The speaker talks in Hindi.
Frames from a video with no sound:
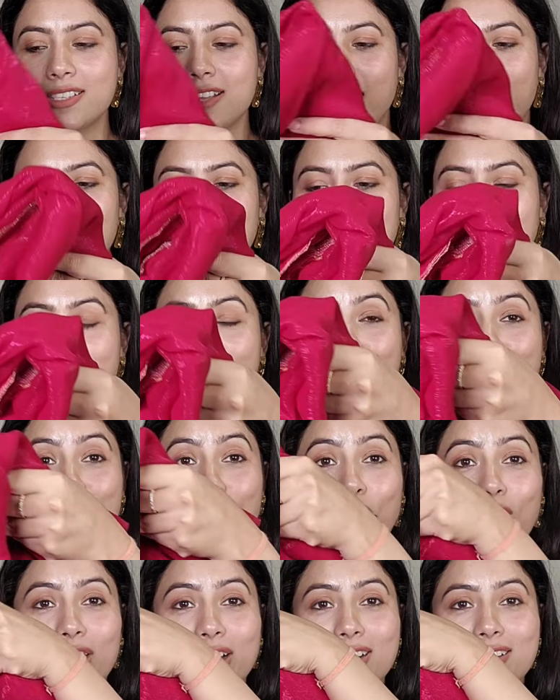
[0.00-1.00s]
साड़ी
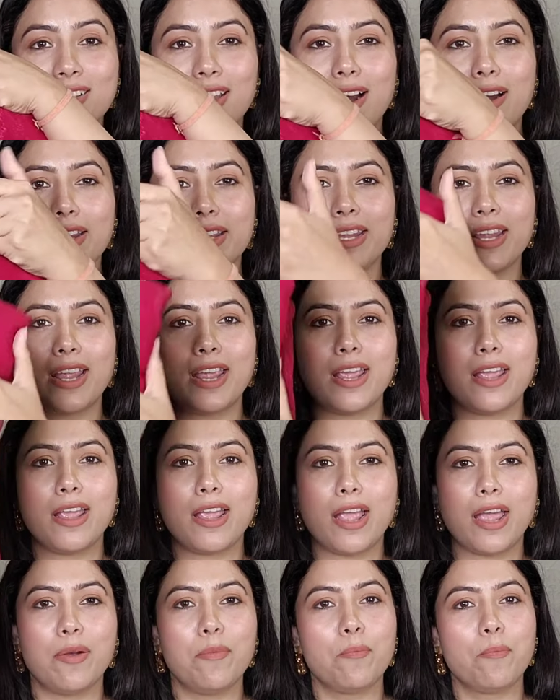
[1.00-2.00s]
सॉलिड साड़ी है
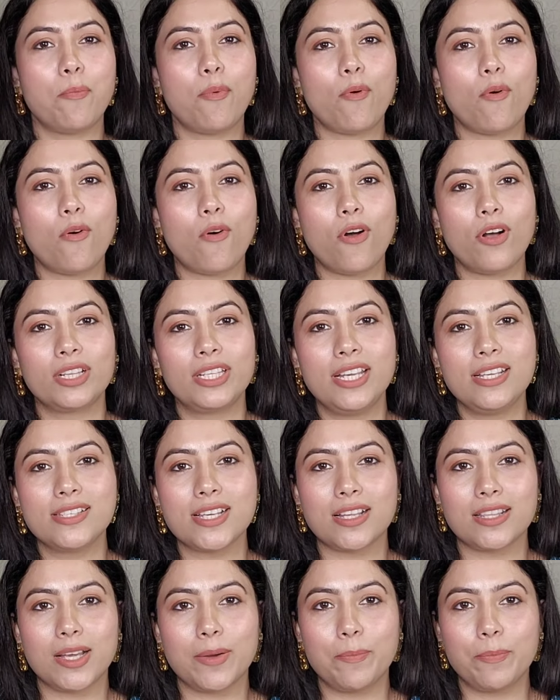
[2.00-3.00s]
एंड बहुत ही
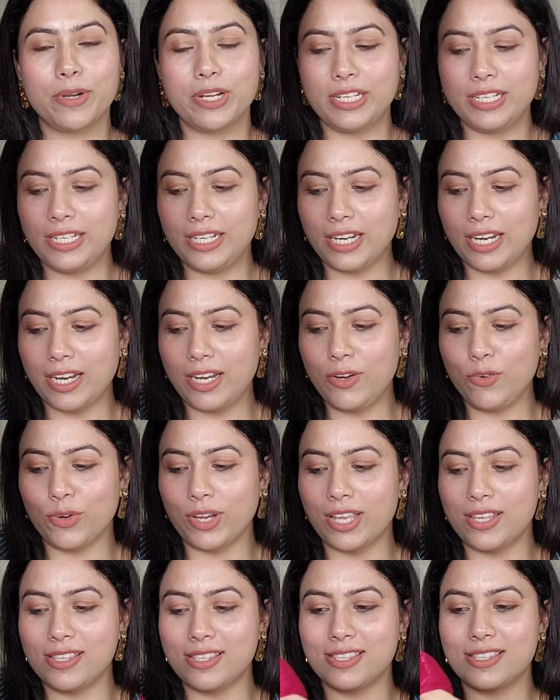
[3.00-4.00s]
ज़्यादा प्रिटी है यू
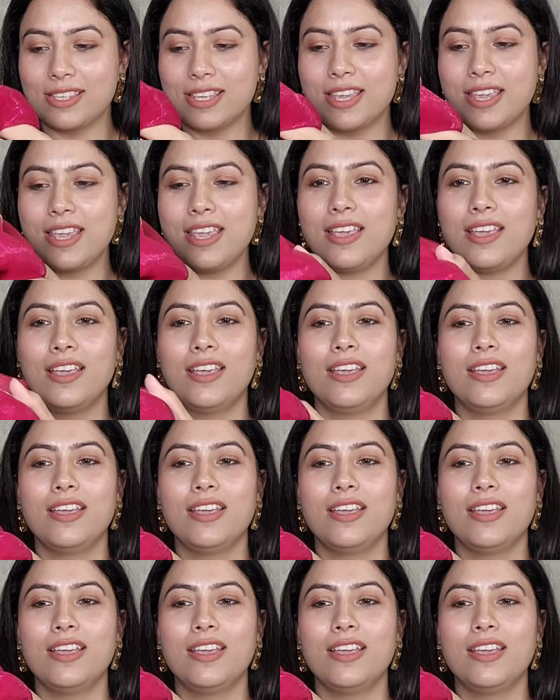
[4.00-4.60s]
कैन सी